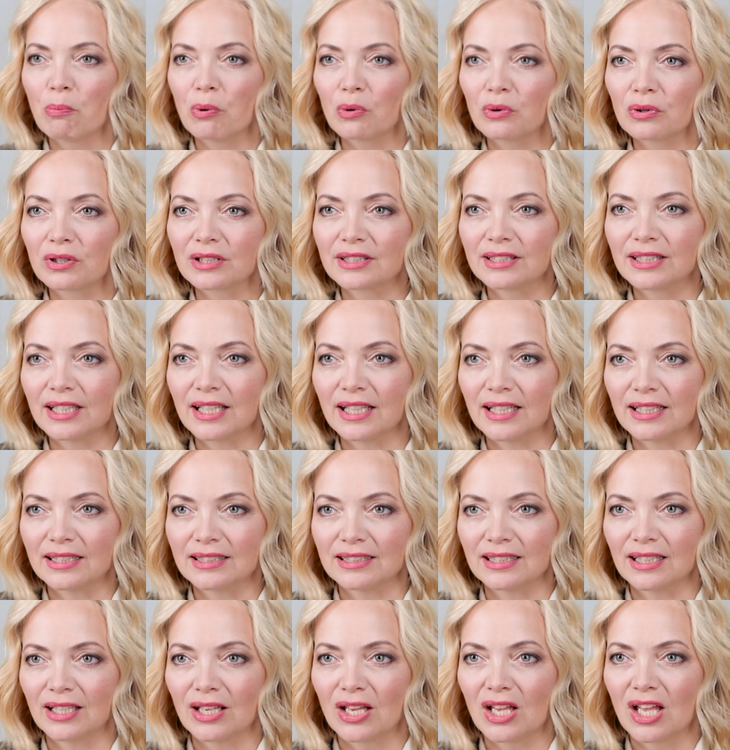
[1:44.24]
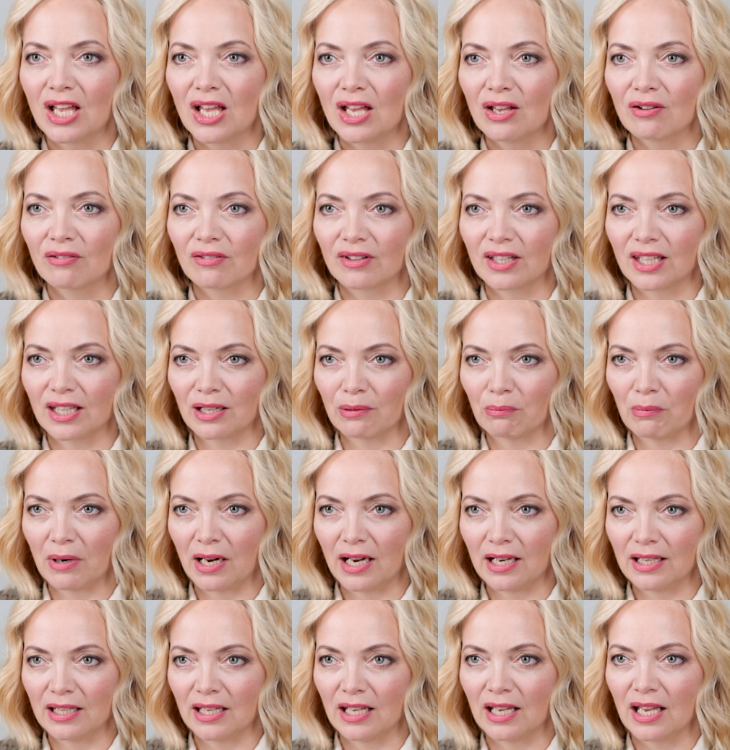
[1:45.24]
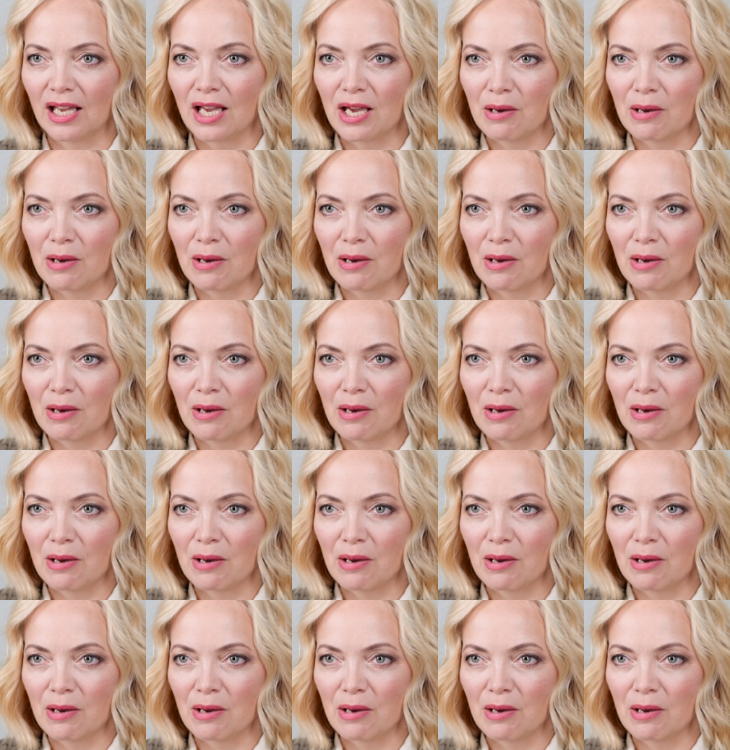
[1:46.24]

Пункт третий. В Германии